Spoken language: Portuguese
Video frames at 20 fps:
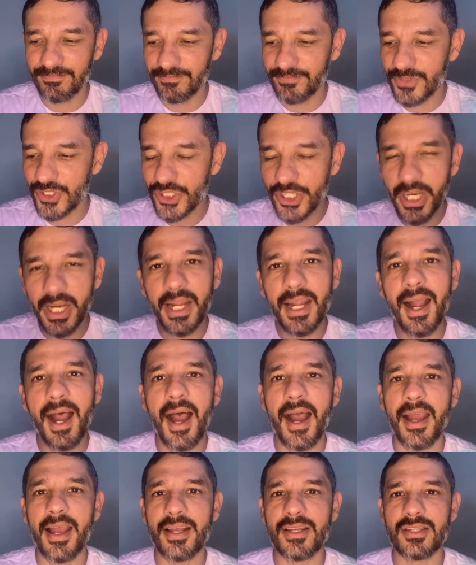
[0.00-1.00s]
chegar
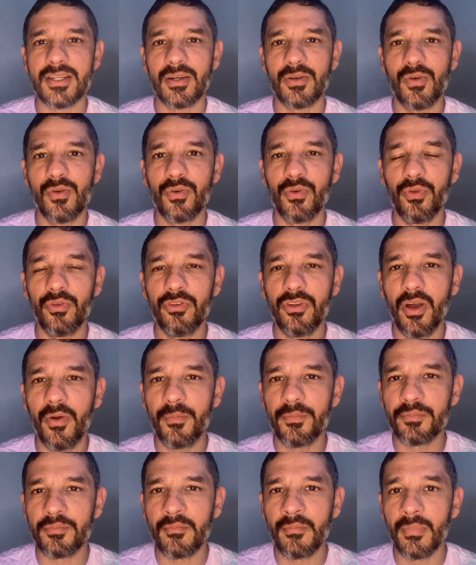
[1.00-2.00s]
a essa conclusão.
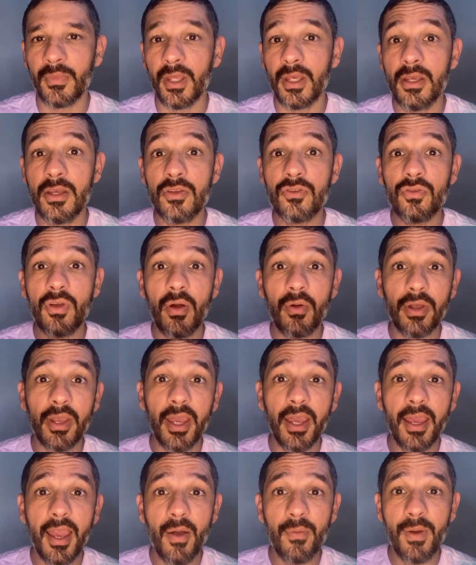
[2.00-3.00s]
E isso é o
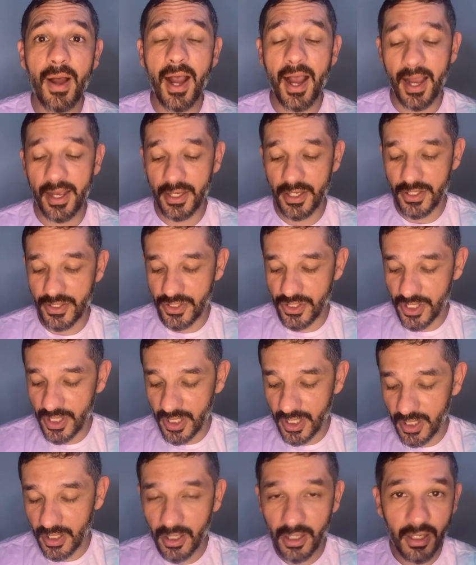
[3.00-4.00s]
que? É uma raiz de
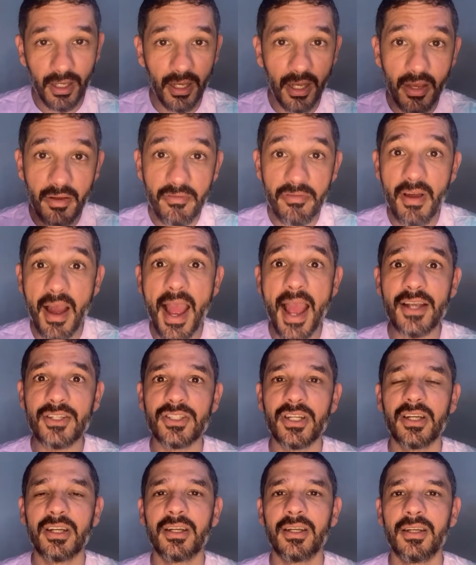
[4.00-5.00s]

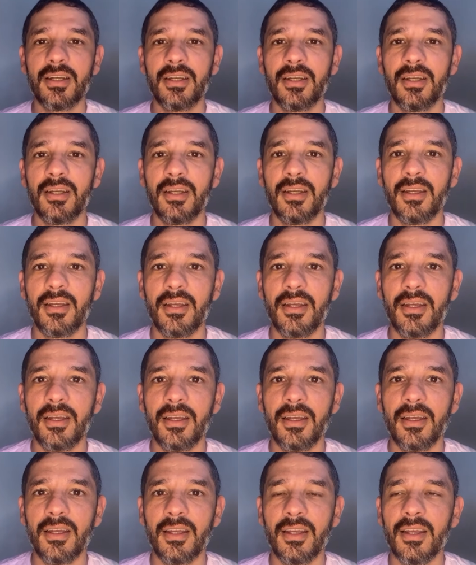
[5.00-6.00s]
inveja.
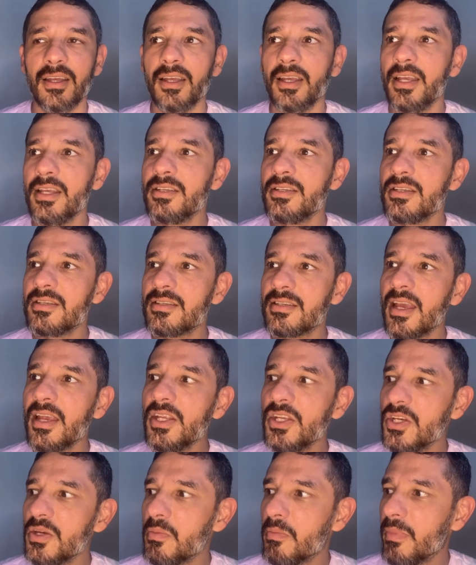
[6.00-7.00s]
Esse
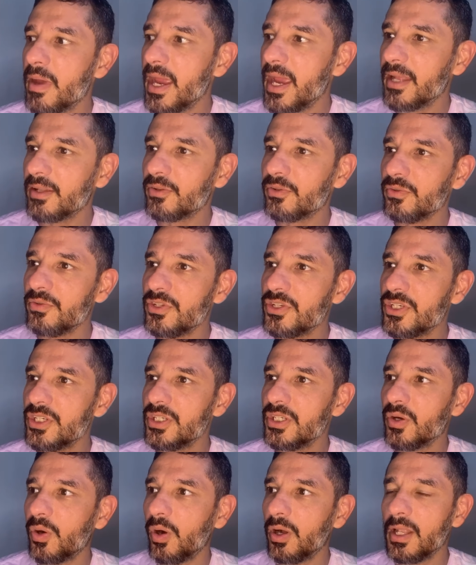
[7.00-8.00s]
sentimento
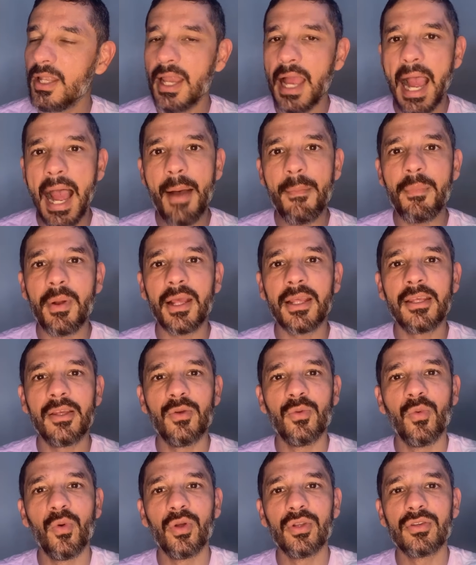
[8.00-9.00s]
de olhar para que
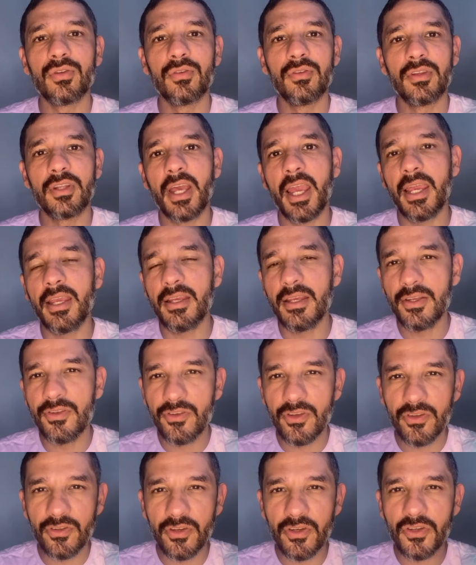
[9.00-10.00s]
o outro tem e
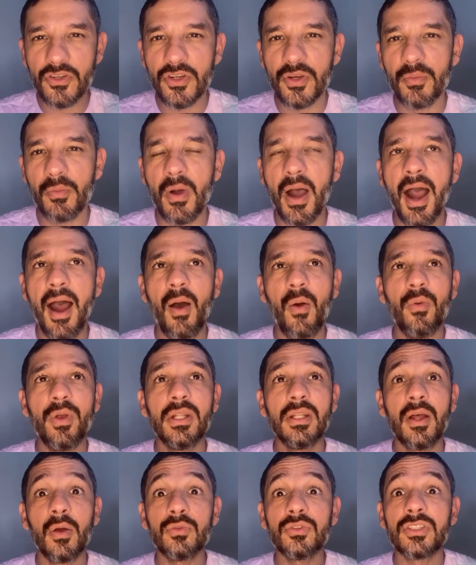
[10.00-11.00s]
se sentir mal e
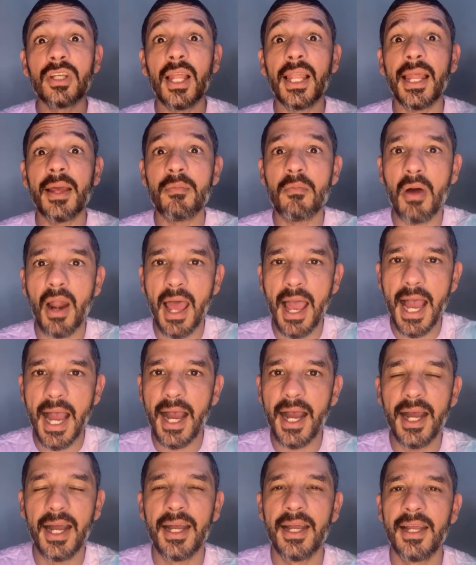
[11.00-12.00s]
não
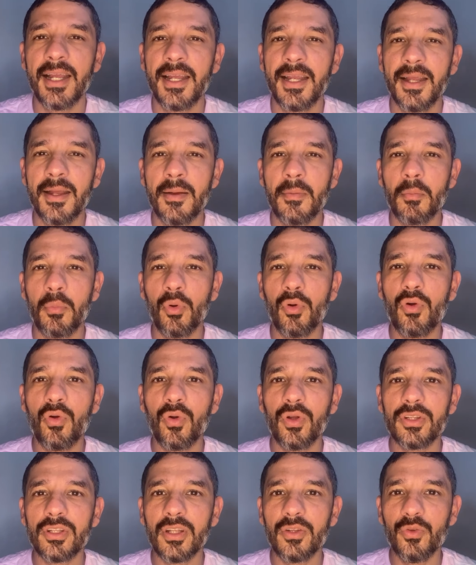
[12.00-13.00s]
celebrar por
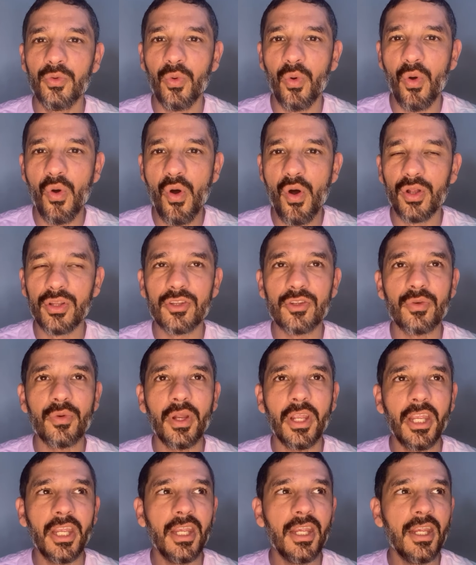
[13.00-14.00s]
conta do outro
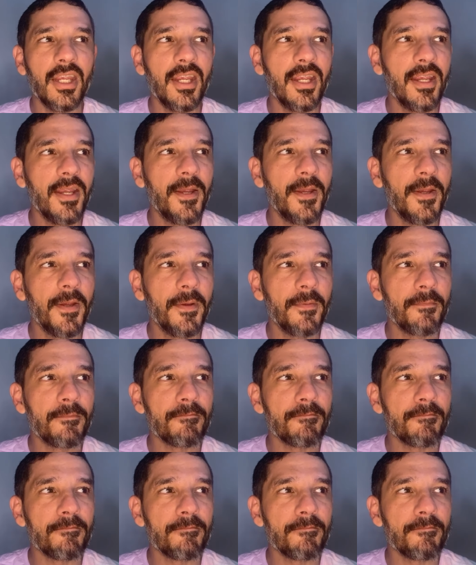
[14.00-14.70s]
e